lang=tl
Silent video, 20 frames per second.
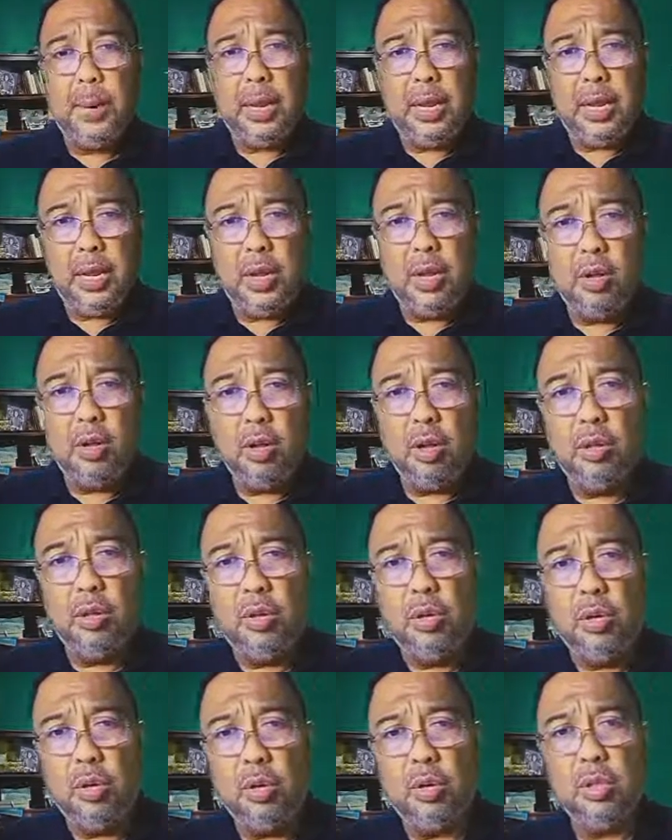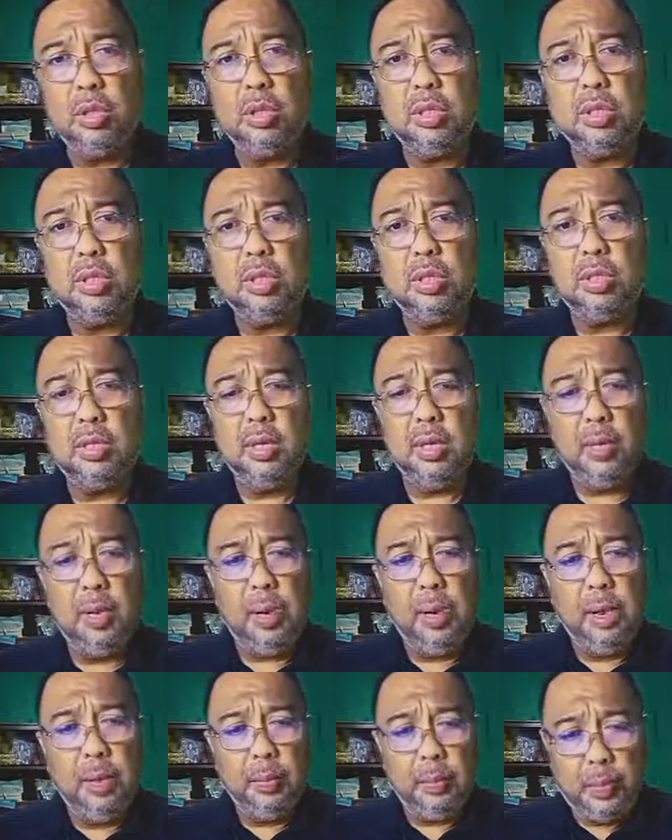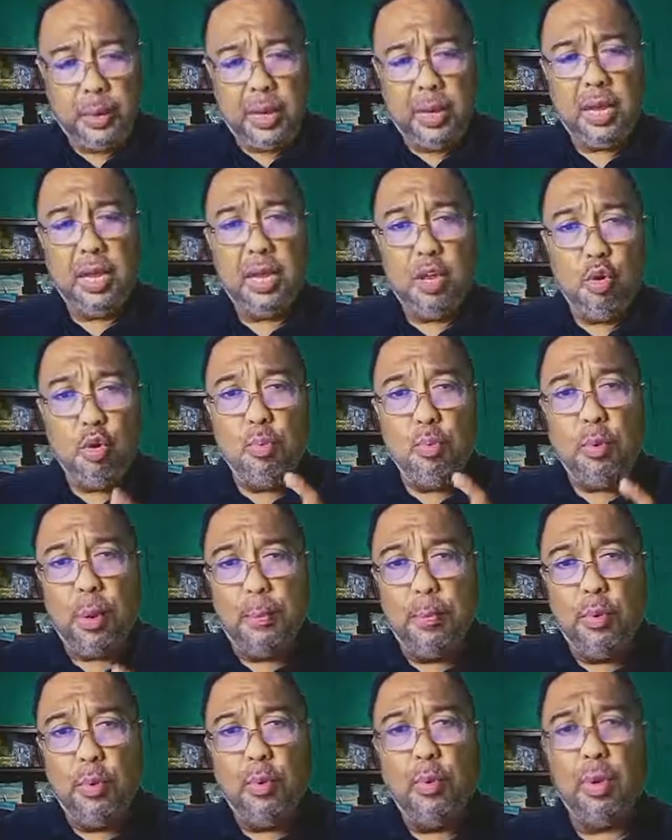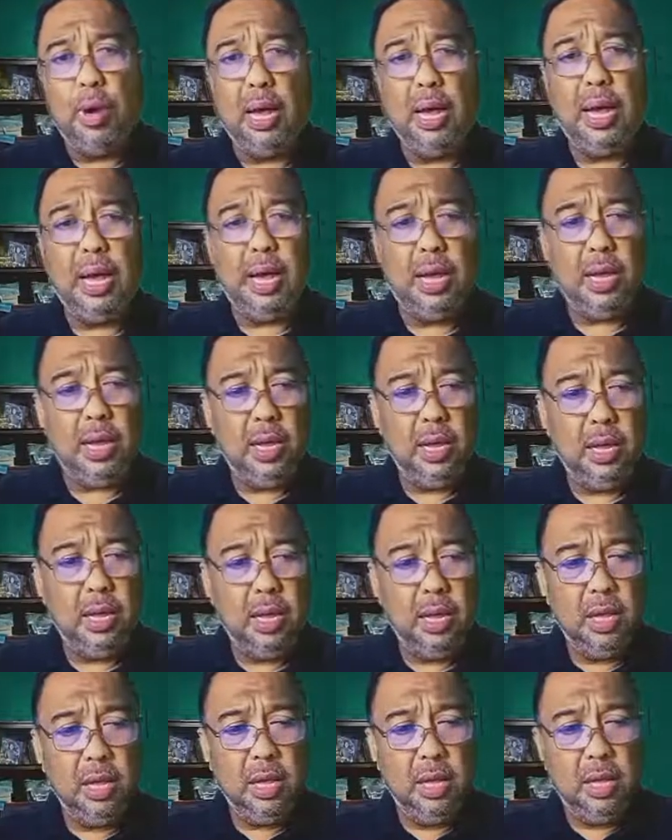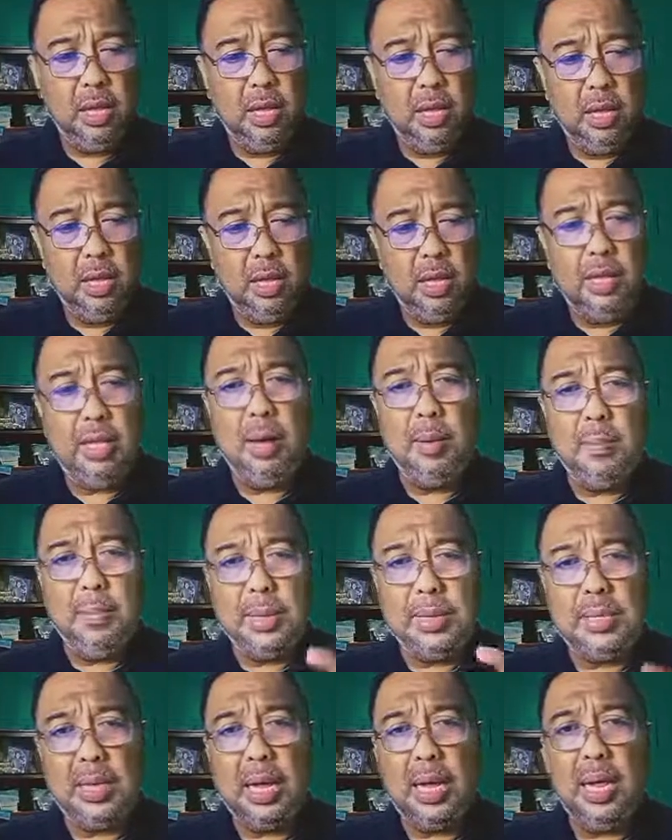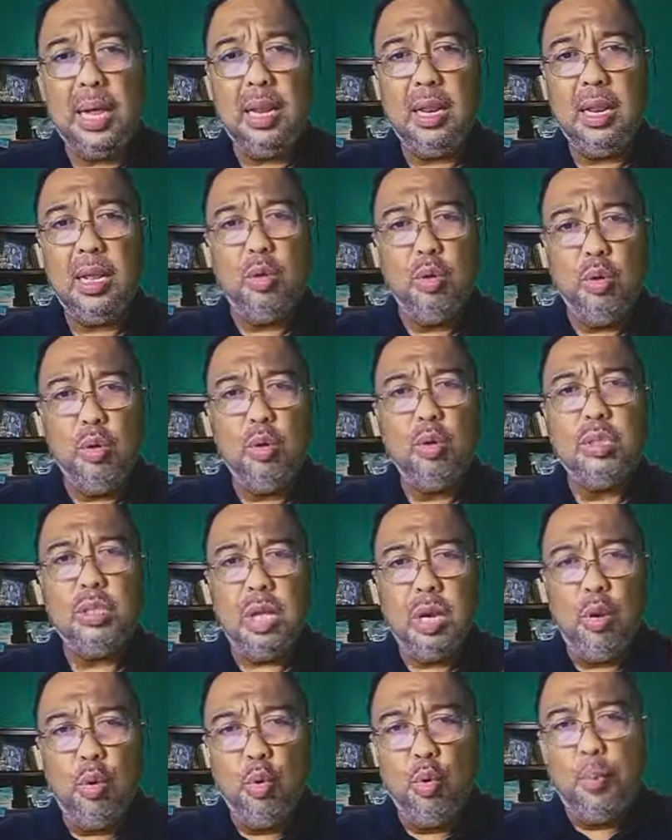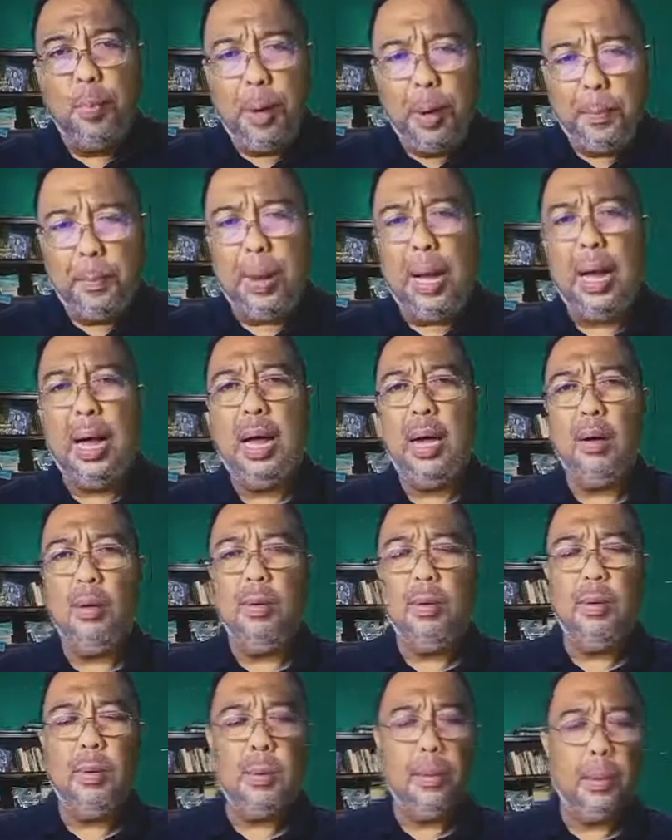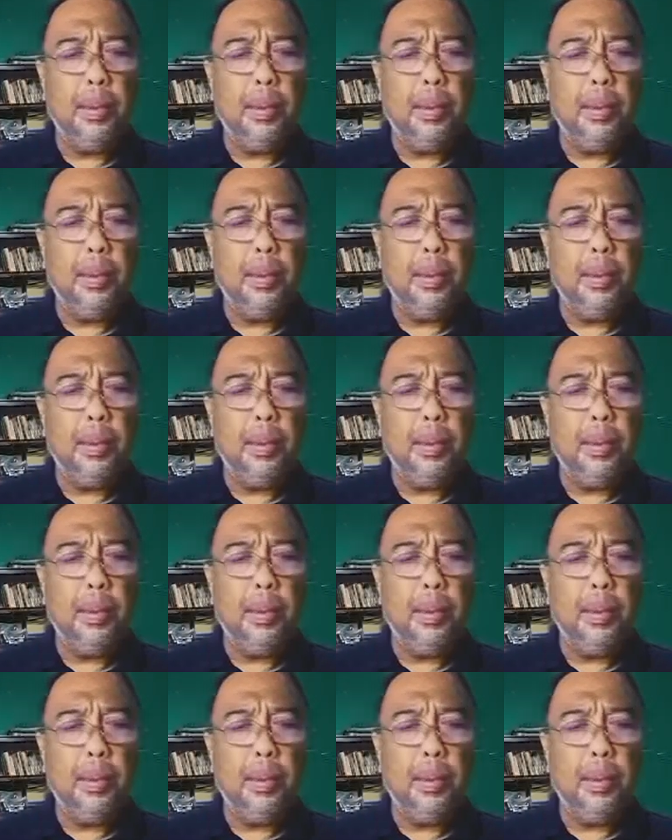Piliin niyo ang Diyos Piliin yung mabuhay ng masagana doon sa lupang pangako.